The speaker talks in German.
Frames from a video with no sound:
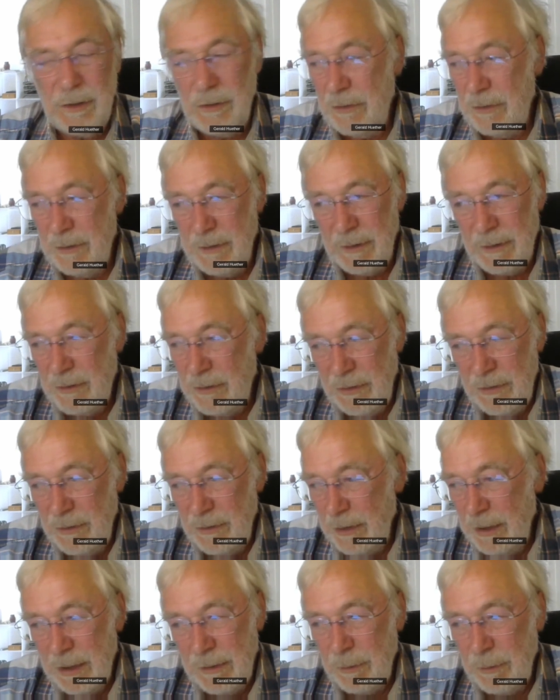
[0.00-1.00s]
Das, das
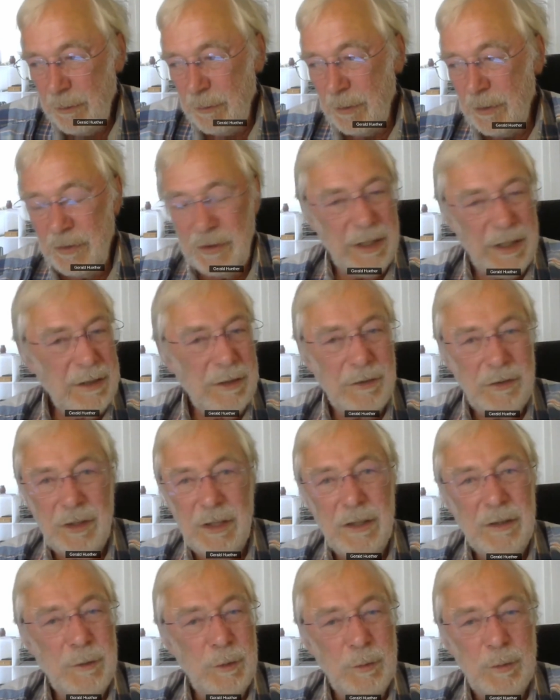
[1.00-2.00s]
ist etwas, was jedes
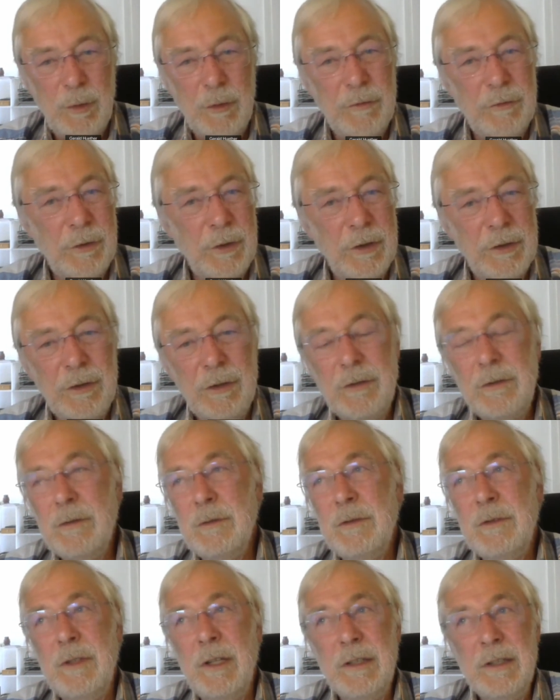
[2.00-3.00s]
Kind überfordert
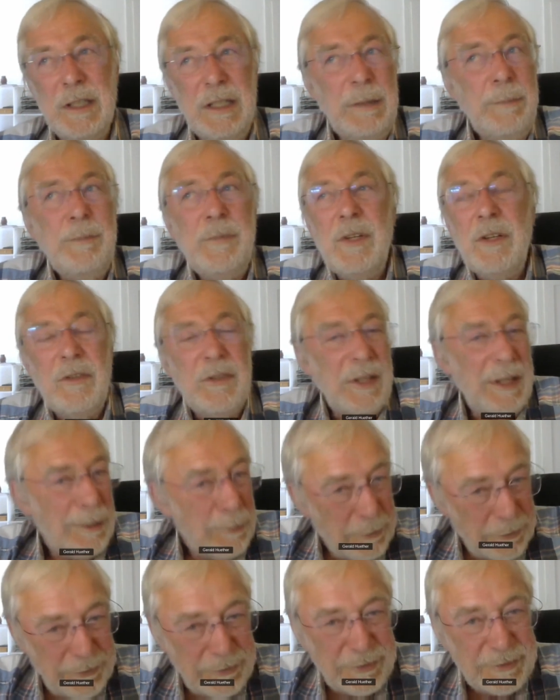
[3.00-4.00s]
und dann gibt es
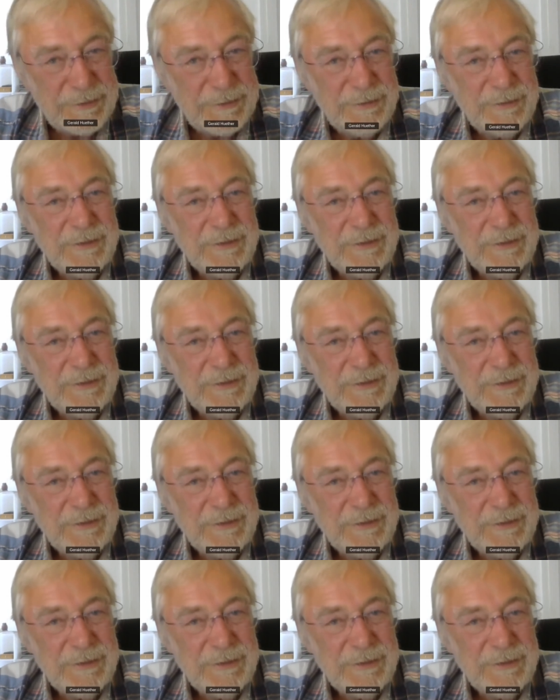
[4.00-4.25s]
auf.